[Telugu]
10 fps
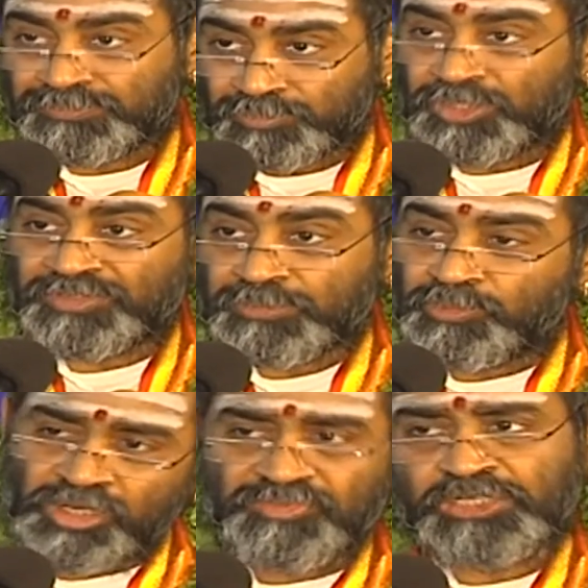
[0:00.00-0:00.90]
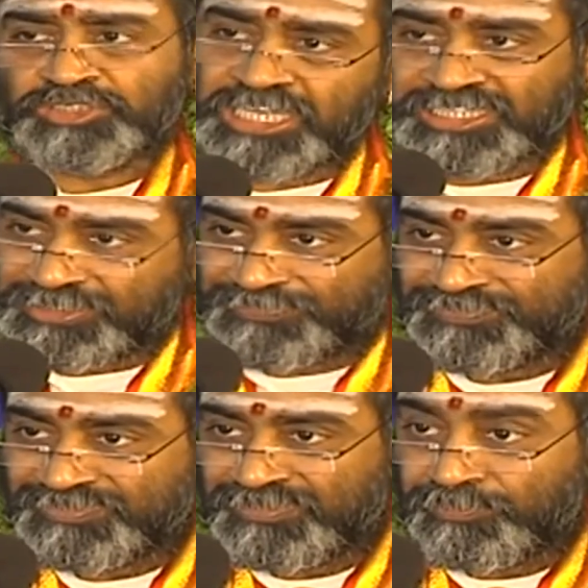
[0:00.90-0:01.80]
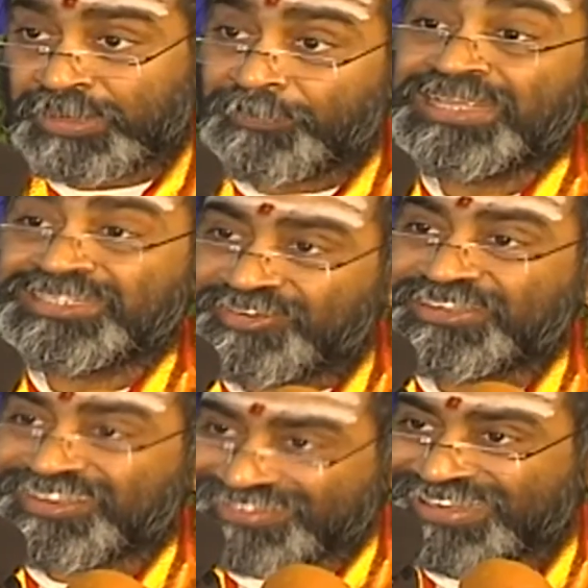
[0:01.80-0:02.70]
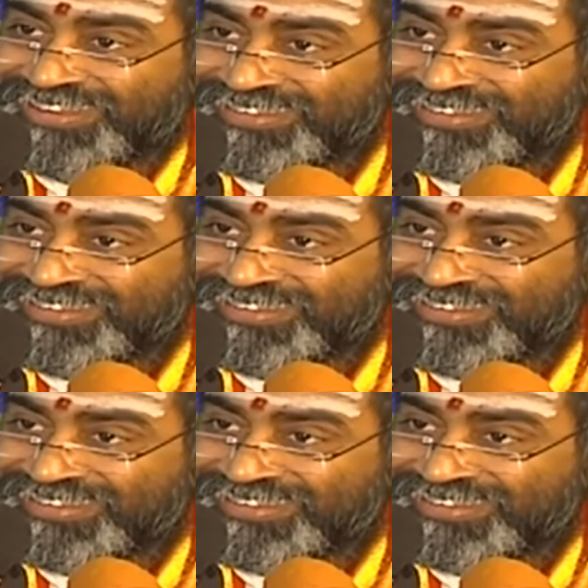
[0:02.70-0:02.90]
మూడవది మూడవది ఋషియజ్ఞం బ్రహ్మయజ్ఞం అంటాం ఇక్కడ